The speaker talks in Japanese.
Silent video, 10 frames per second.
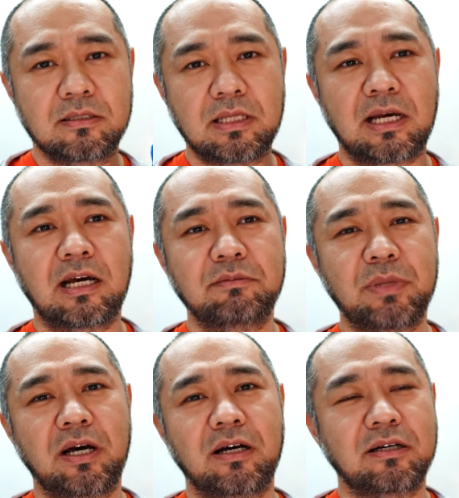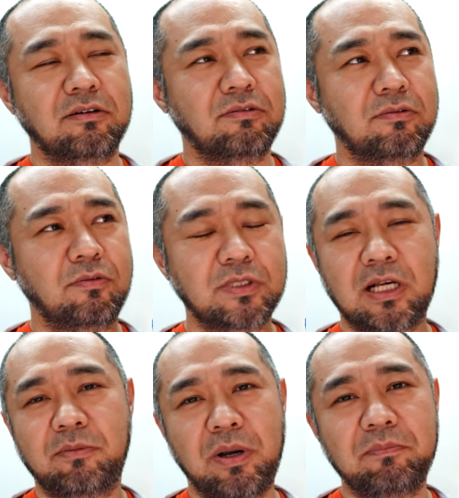なんか今大
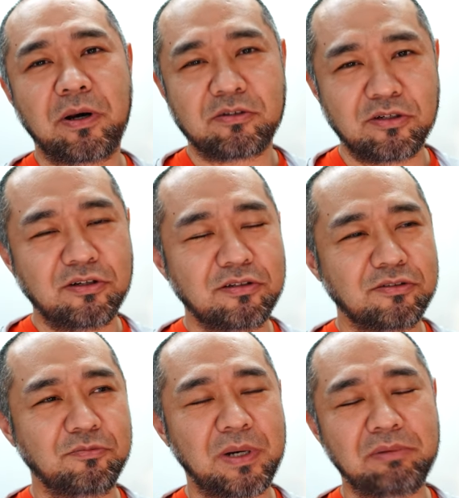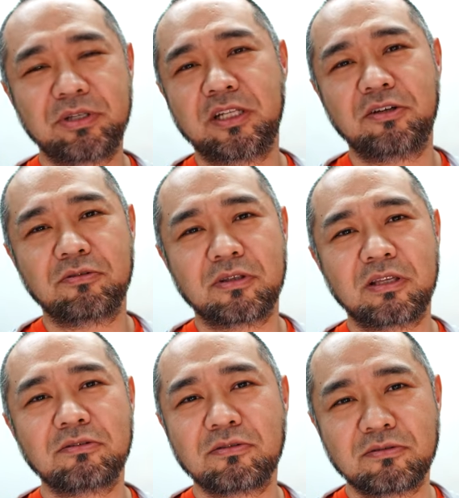阪万博のパビリオンっ
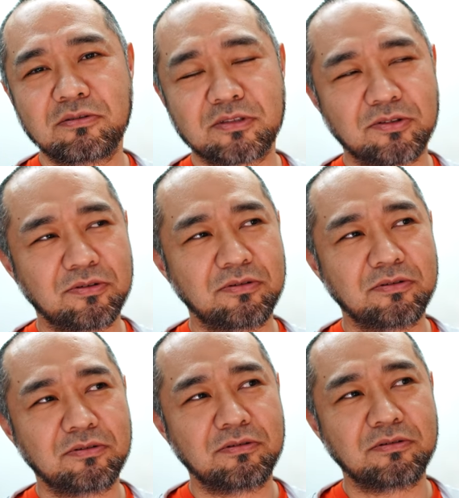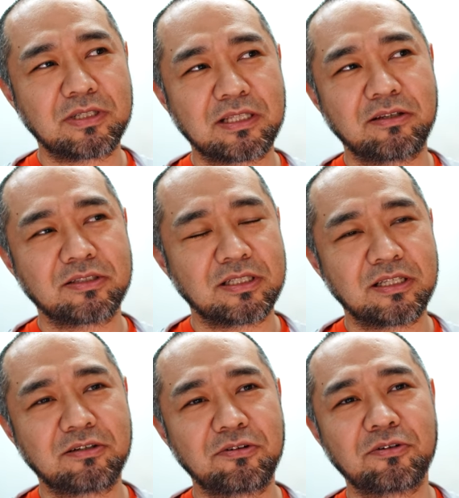ていうその何ていうんですかね
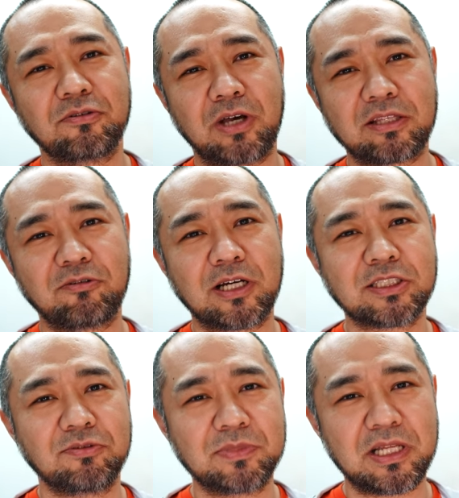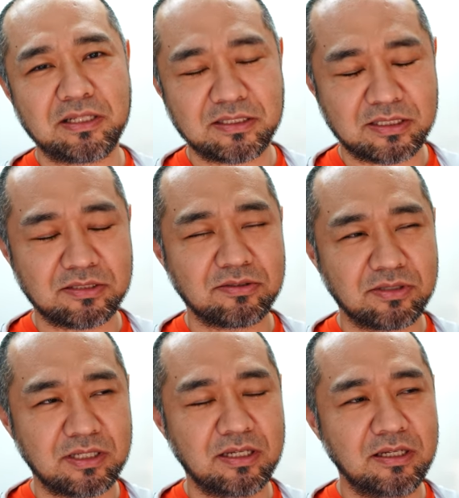一個一個のアトラクションみたいなやつですよ
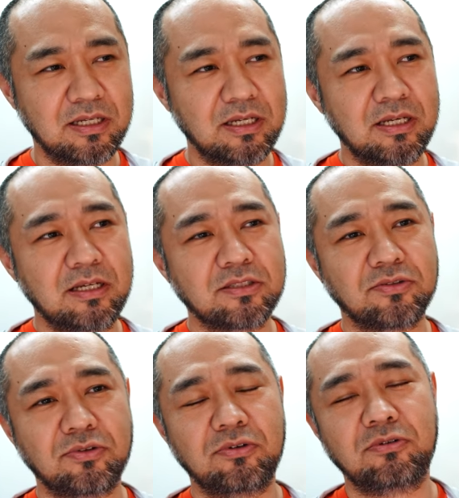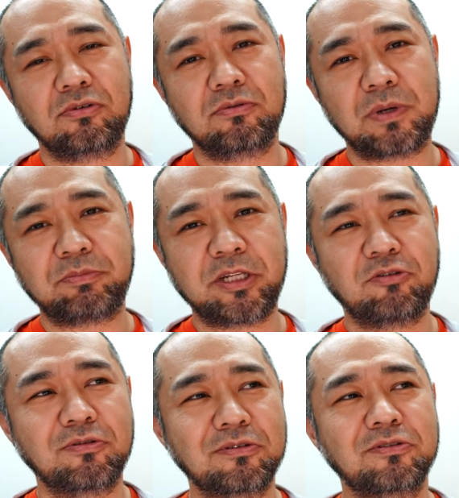ねその
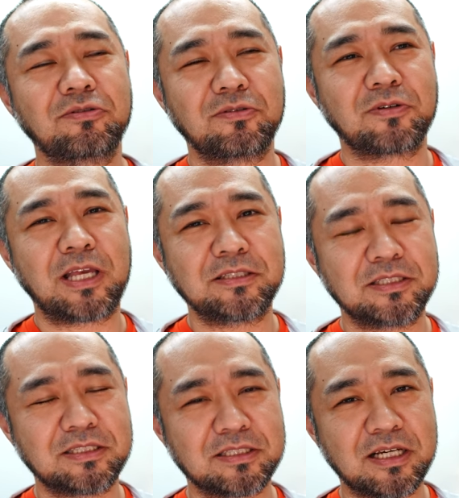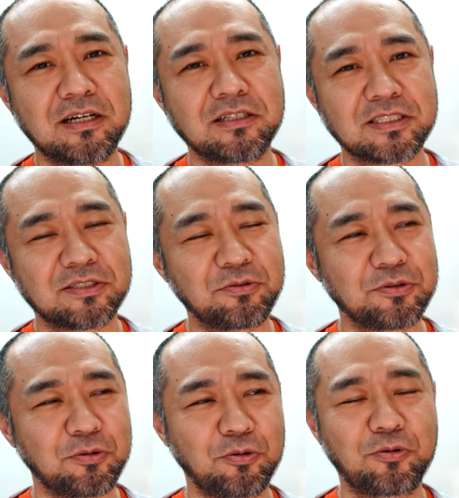パビリオンの建設がすご
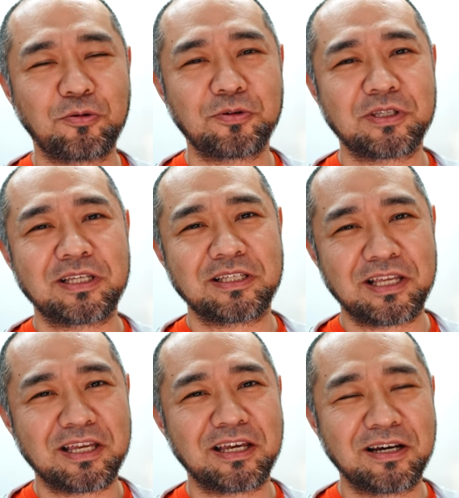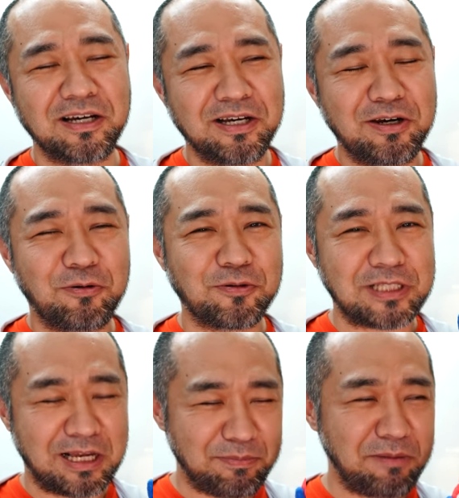い滞っていて大
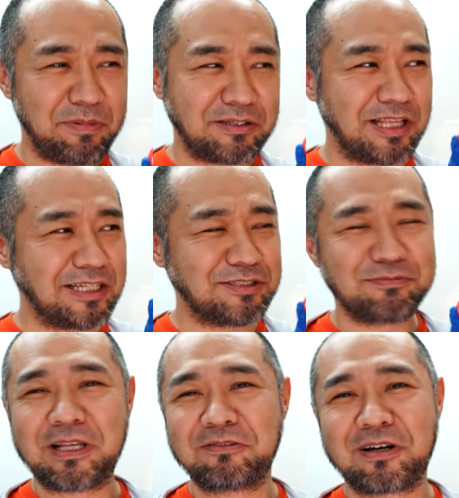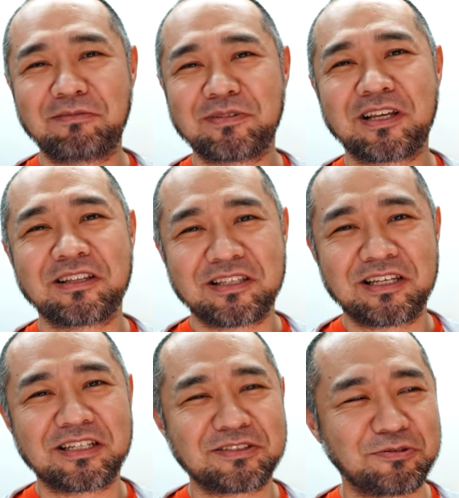阪万博大丈夫なのかみたいな
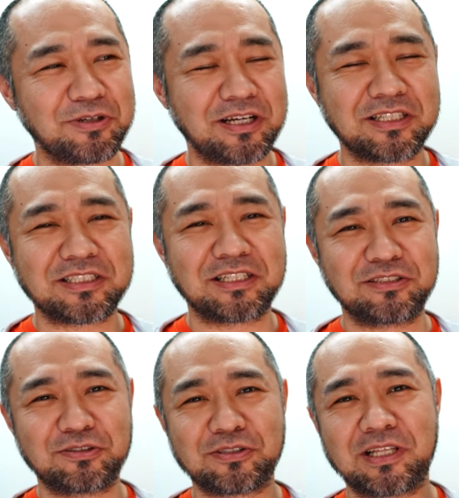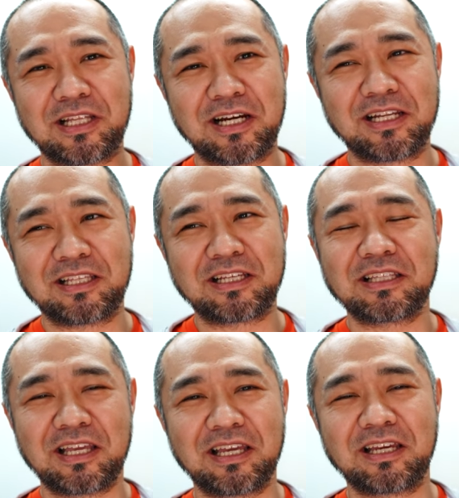ねそういう話がニュースで流れて
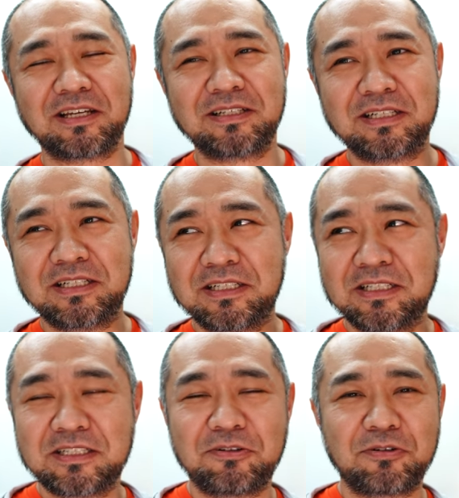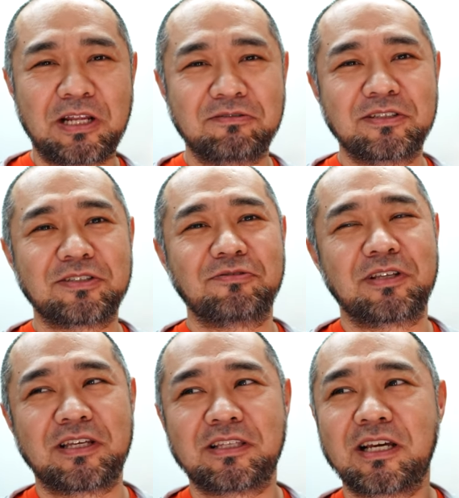きてどうなるんでしょう
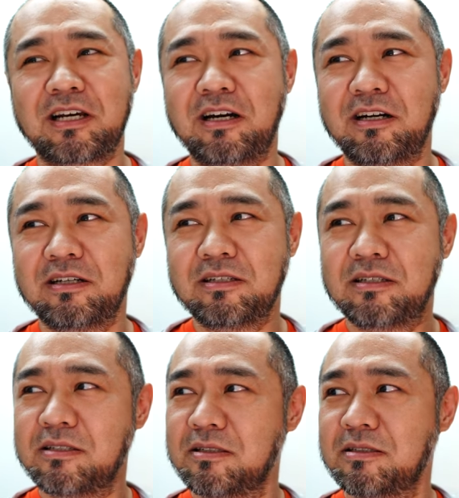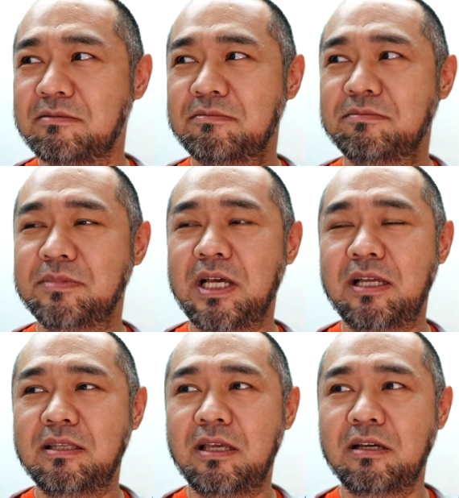ねなんか
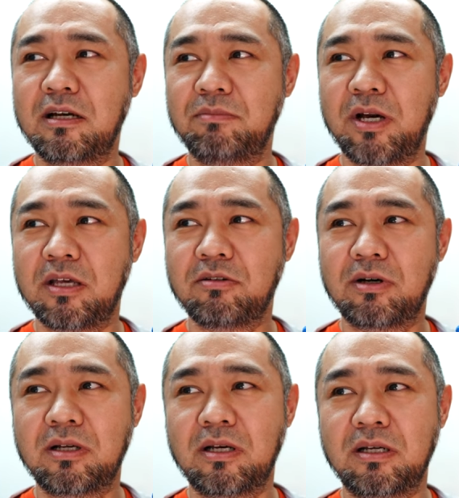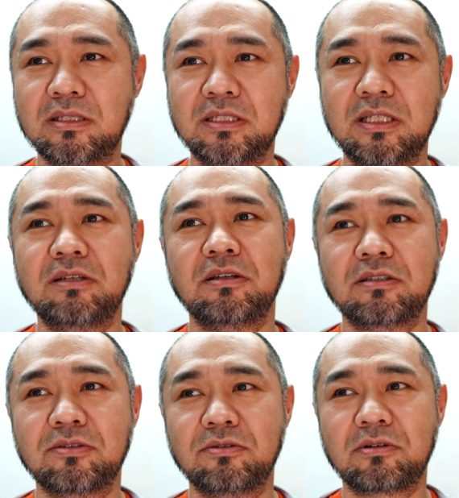何年か前とかに
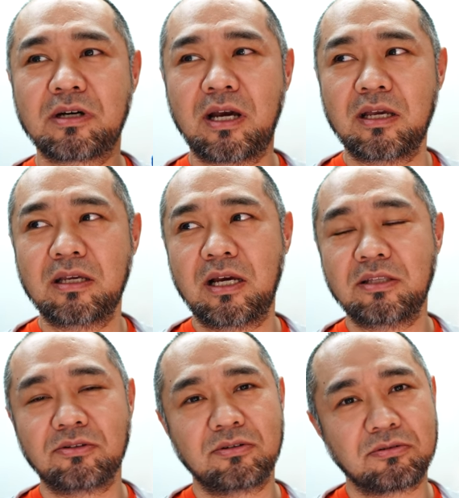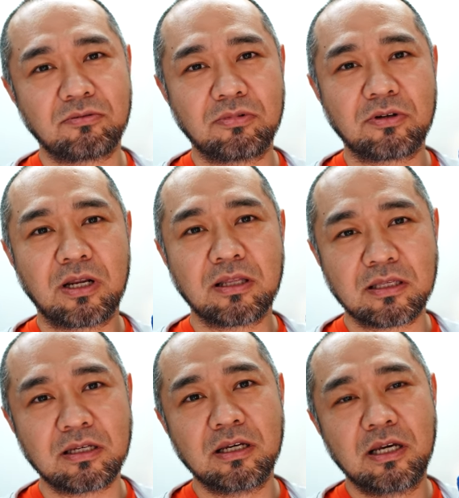その海外のところから
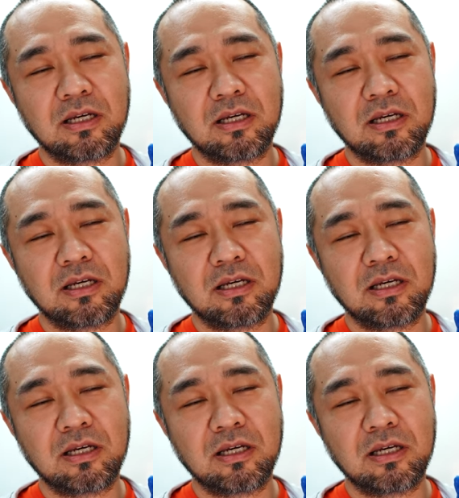ね